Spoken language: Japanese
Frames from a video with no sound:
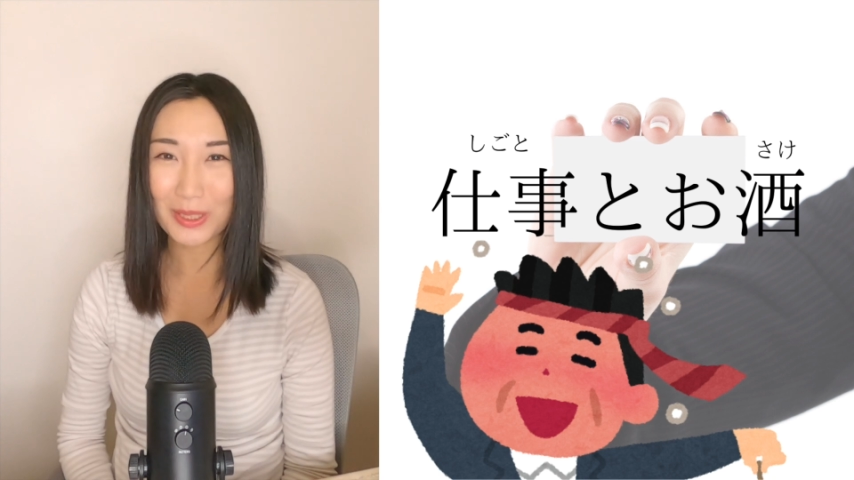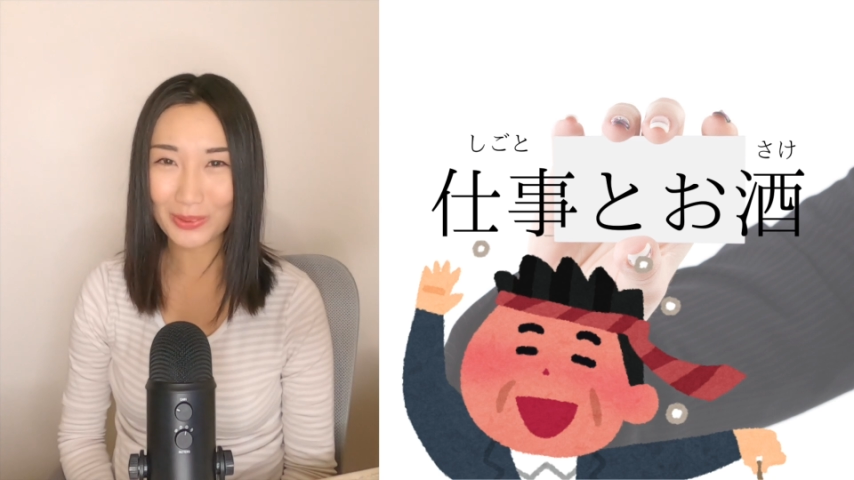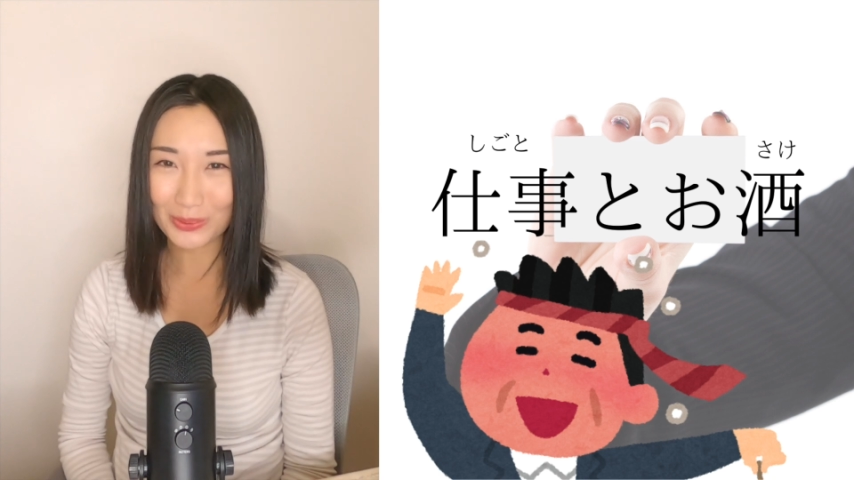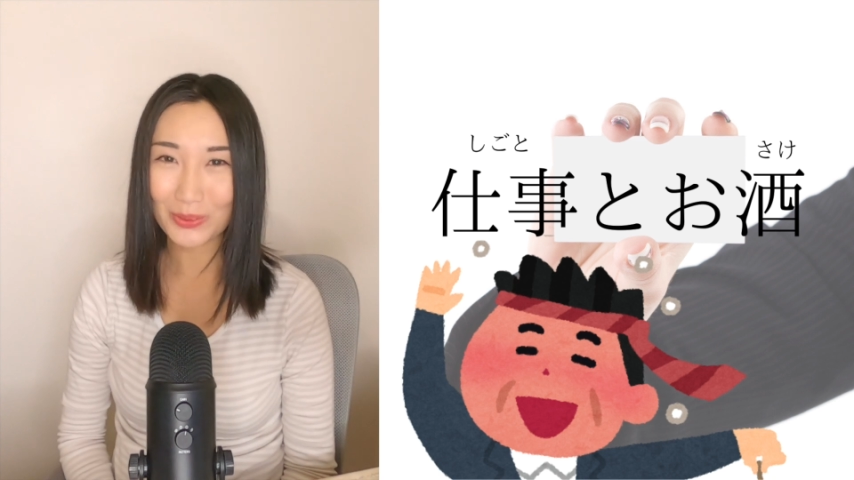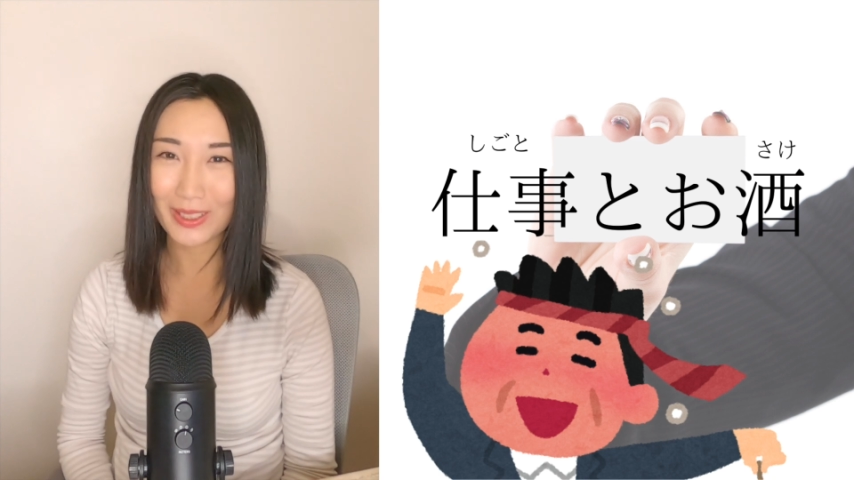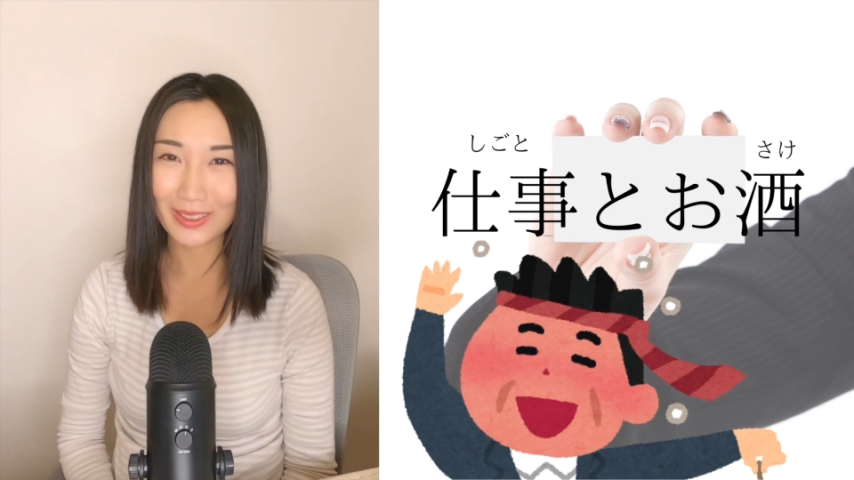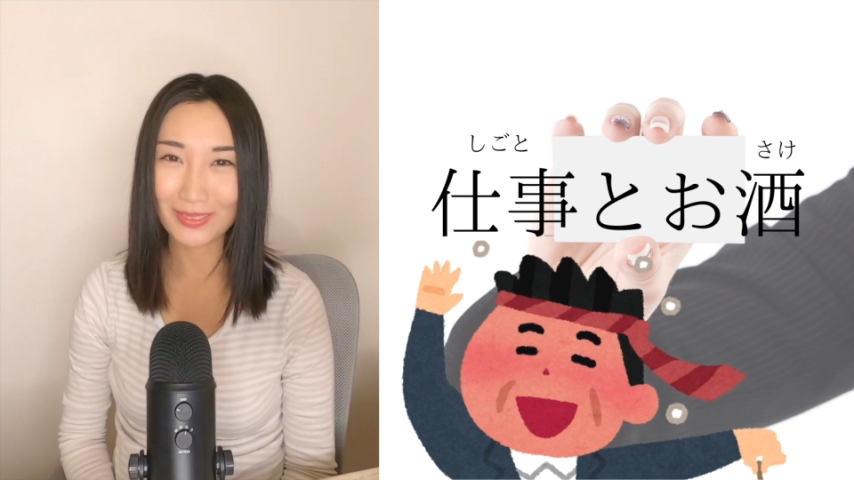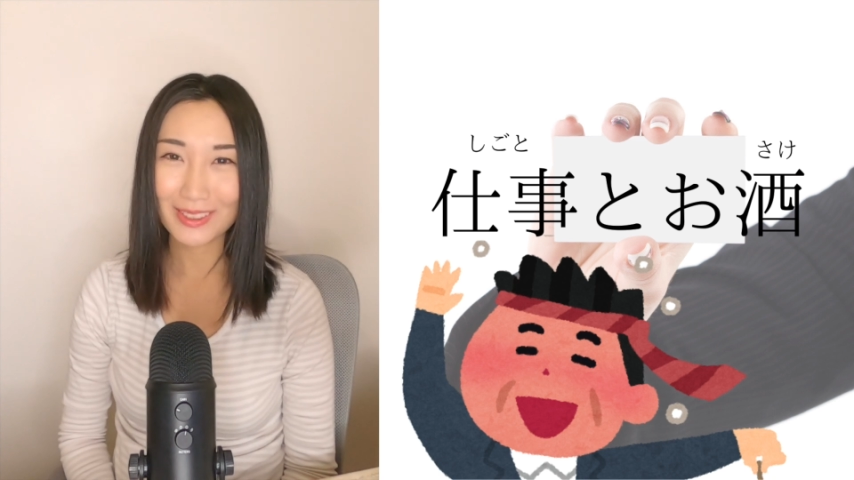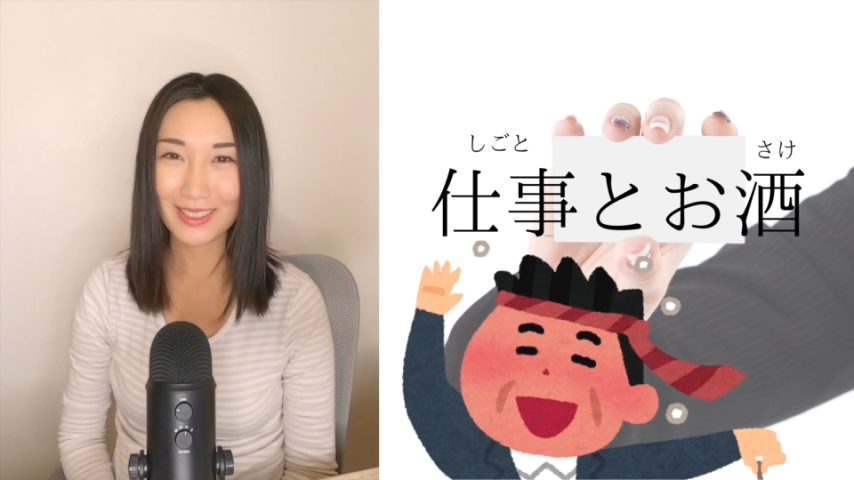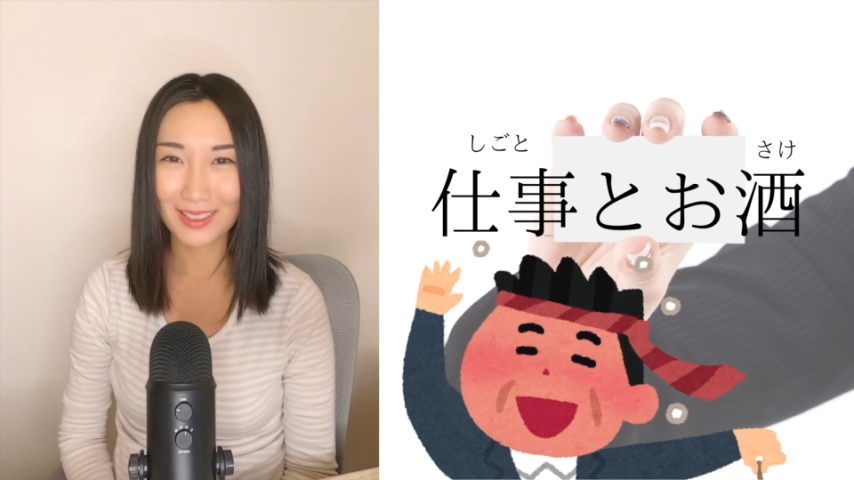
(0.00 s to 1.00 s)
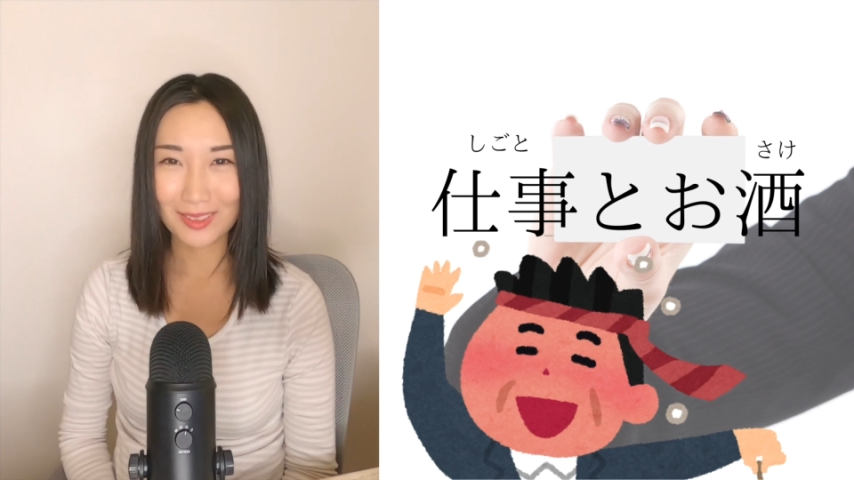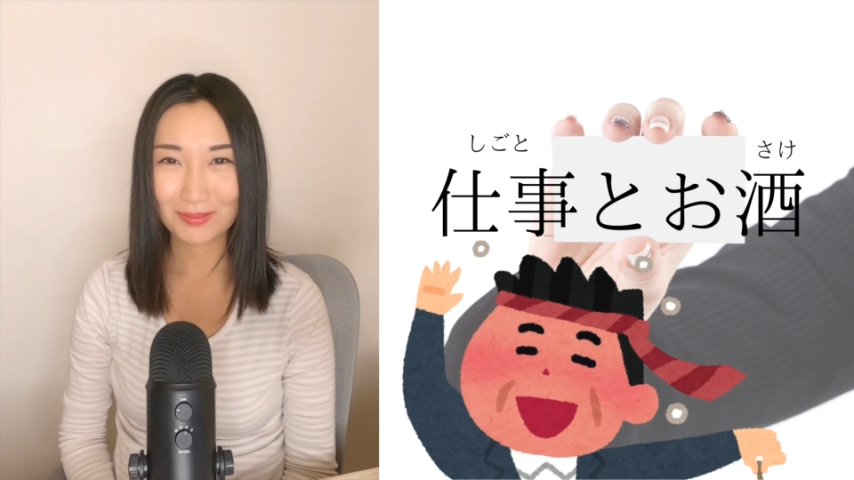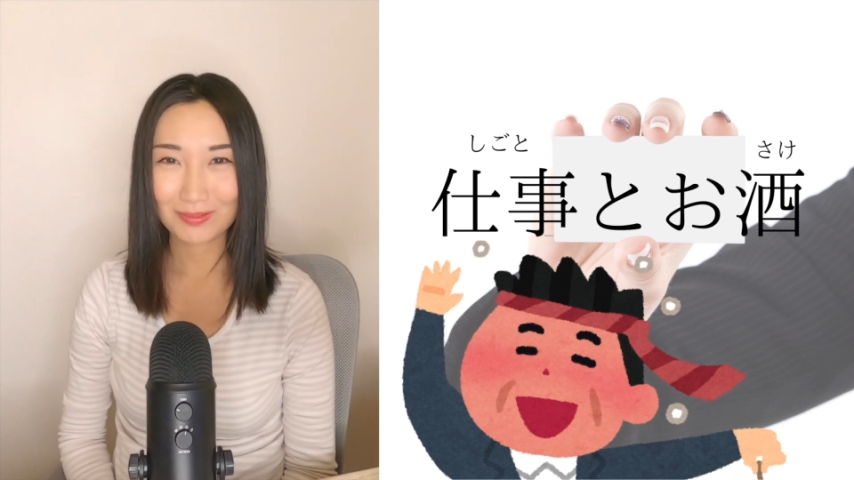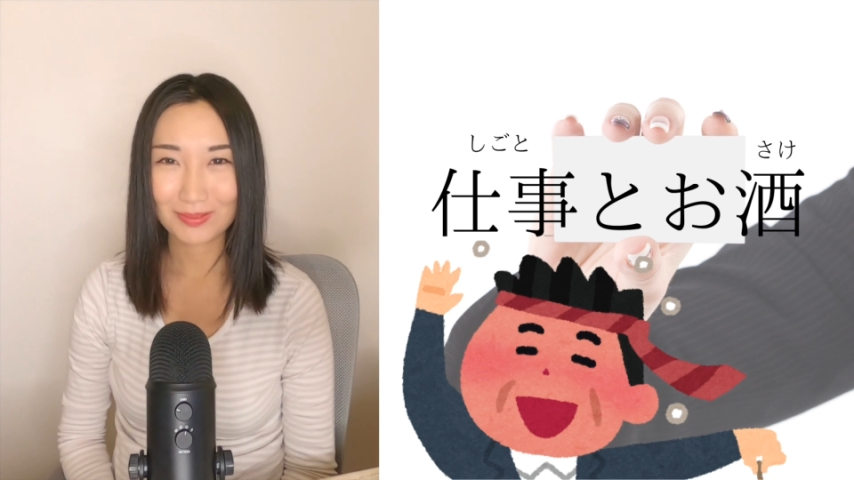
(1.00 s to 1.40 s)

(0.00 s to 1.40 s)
たことがありますか